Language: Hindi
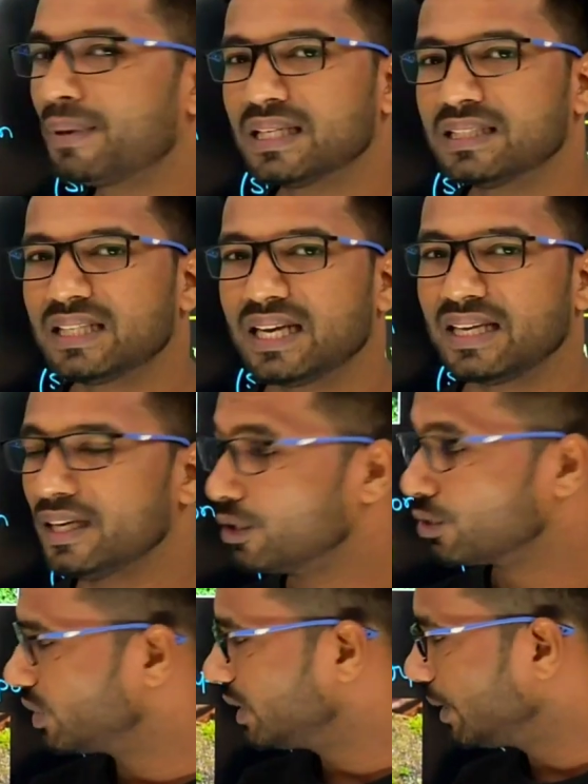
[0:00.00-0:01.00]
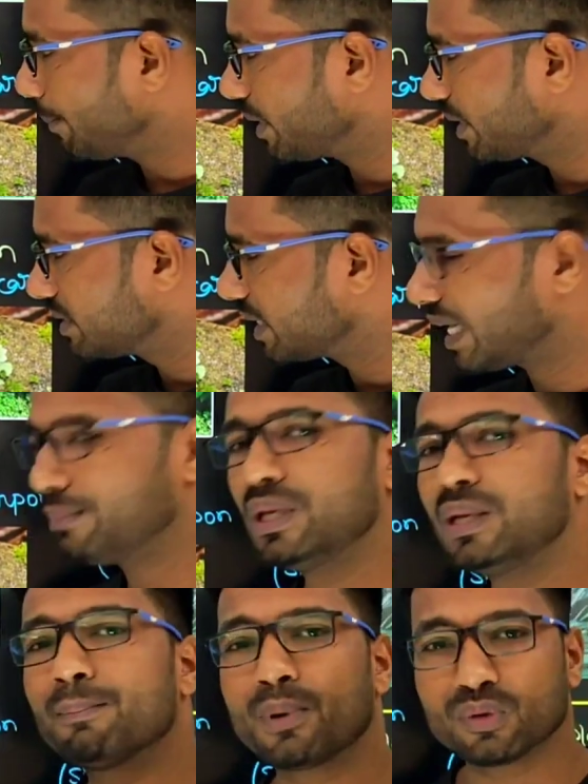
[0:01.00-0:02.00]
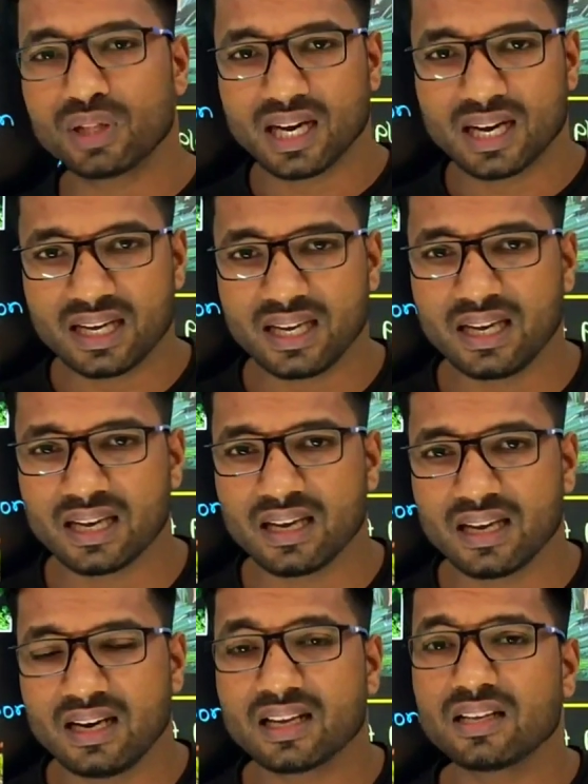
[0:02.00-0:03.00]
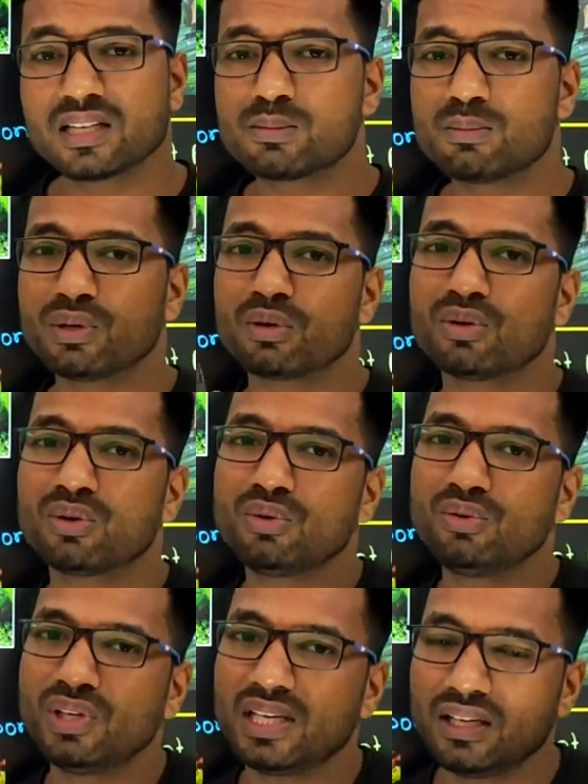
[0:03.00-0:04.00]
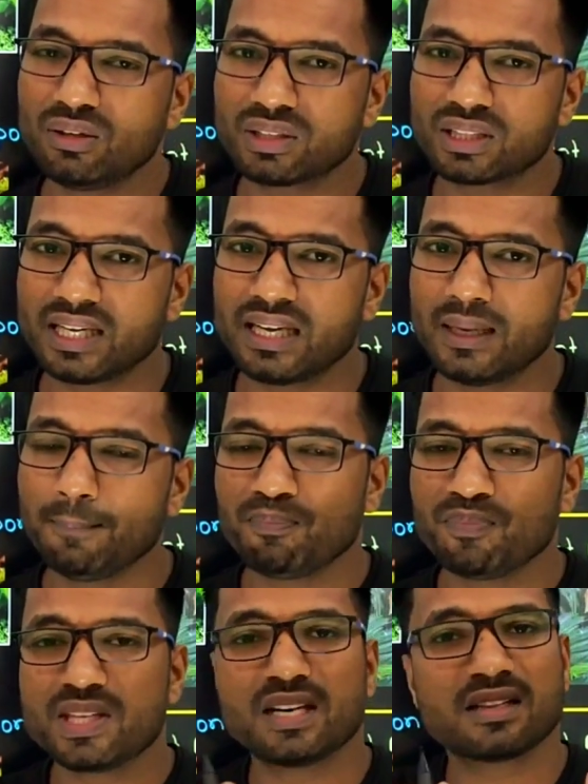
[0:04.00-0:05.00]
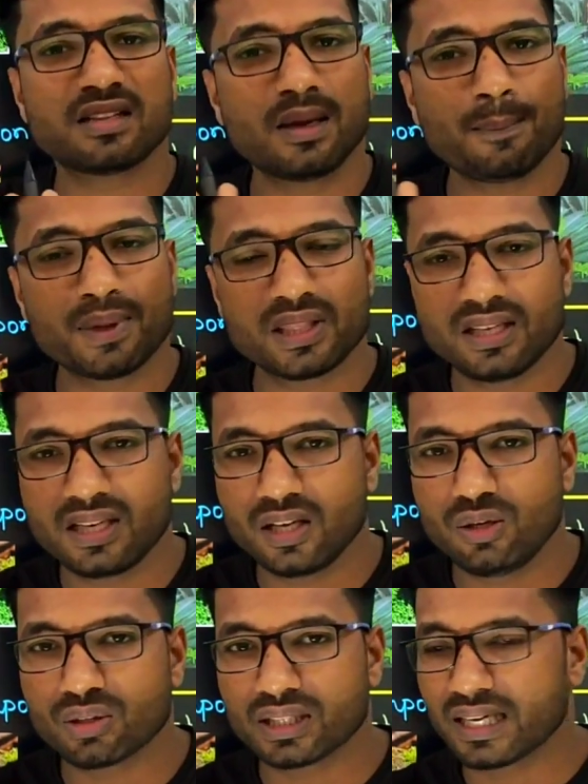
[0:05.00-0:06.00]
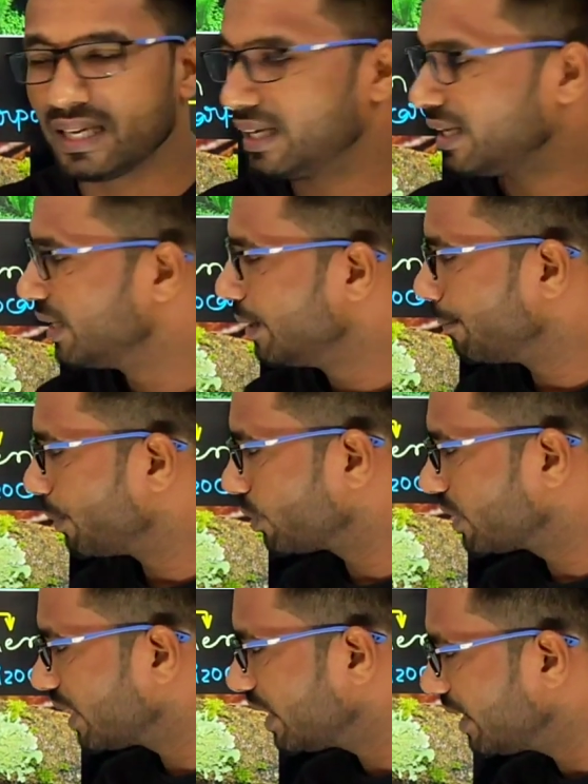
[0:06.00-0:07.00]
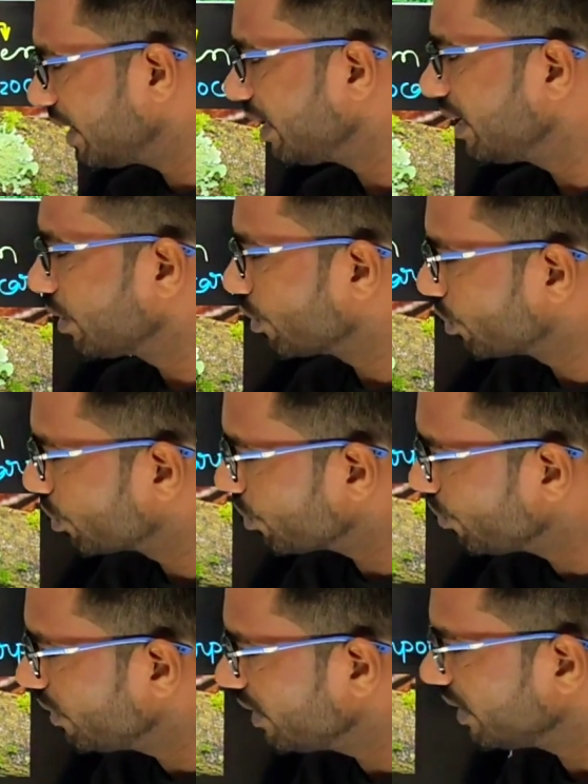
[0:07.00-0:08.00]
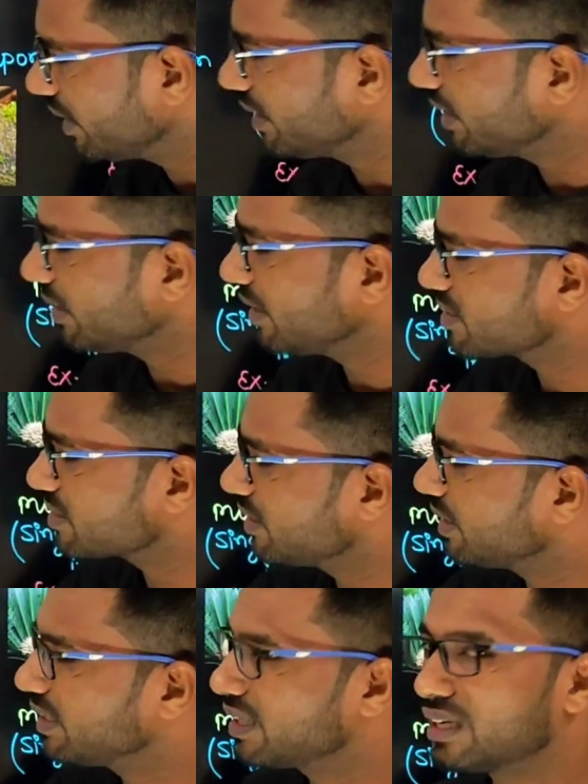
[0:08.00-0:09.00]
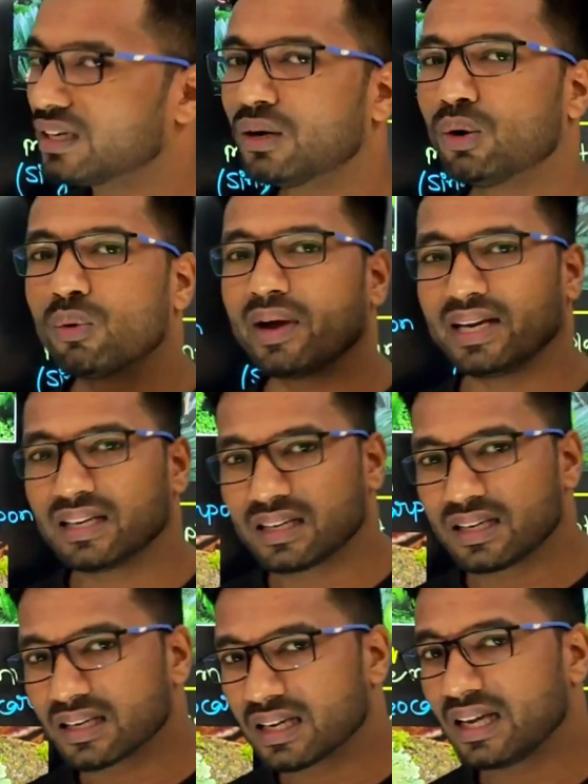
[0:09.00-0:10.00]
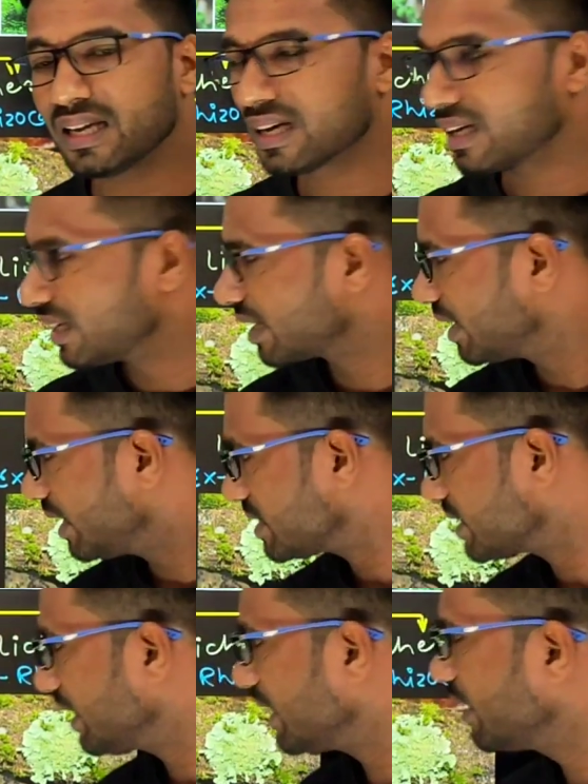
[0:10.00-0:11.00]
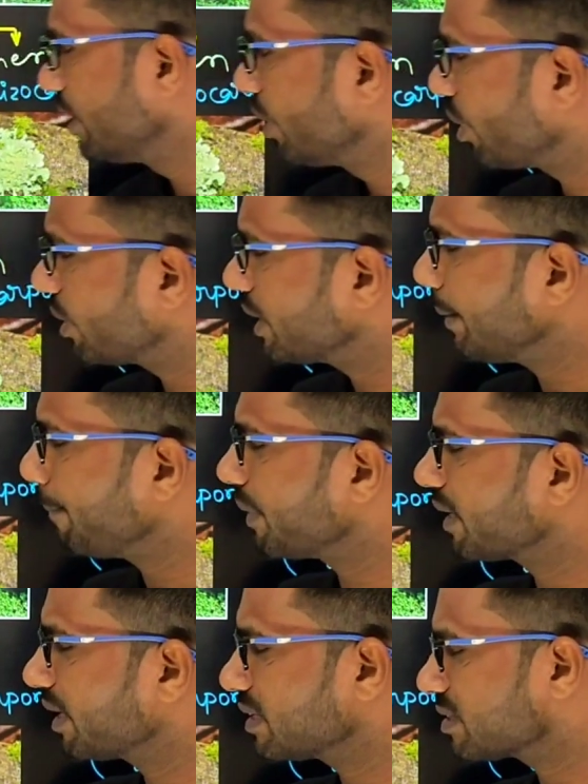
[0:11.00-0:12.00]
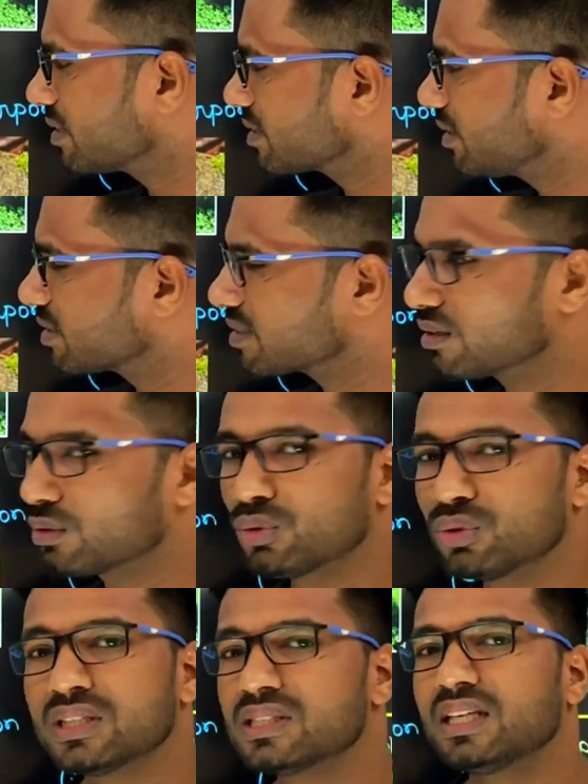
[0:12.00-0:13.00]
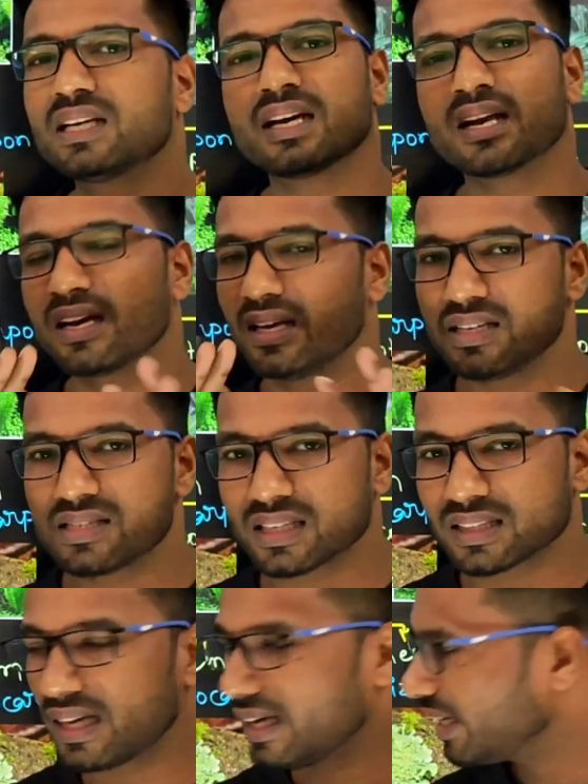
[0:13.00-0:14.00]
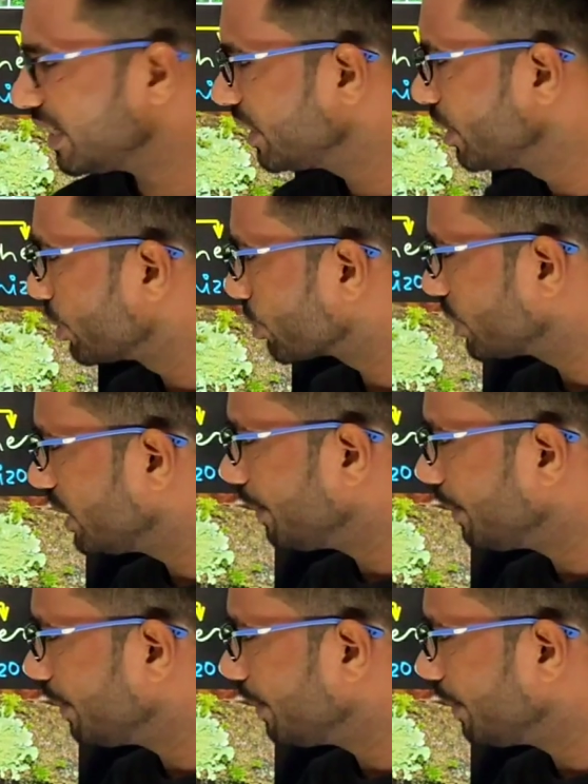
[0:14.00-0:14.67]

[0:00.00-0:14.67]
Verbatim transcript: फंजाई तो ये फंजाई भी पौधा है लेकिन इसमें क्लोरोफिल नहीं होता है जड़ तनापत्ति नहीं होता है पौधा है क्लोरोफिल नहीं है इसलिए यह व्हाइट कलर का है कलरलेस है और ये प्रकाश संश्लेषण खुद से कर नहीं सकता है तो